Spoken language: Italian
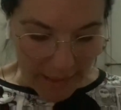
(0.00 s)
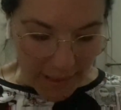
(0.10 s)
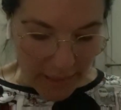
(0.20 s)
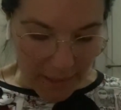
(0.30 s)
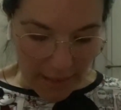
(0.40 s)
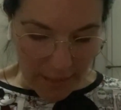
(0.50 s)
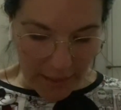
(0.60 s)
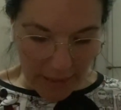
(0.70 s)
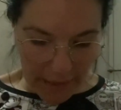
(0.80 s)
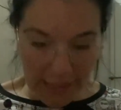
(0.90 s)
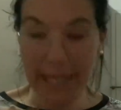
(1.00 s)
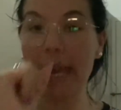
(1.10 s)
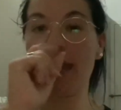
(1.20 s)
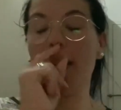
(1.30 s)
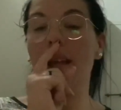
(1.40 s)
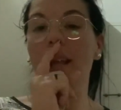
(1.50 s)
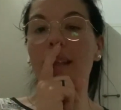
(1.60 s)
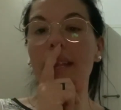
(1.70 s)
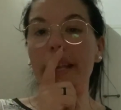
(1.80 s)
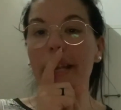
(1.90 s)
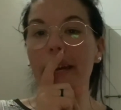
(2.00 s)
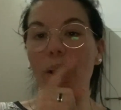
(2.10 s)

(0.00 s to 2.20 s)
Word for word: eh, che eh, il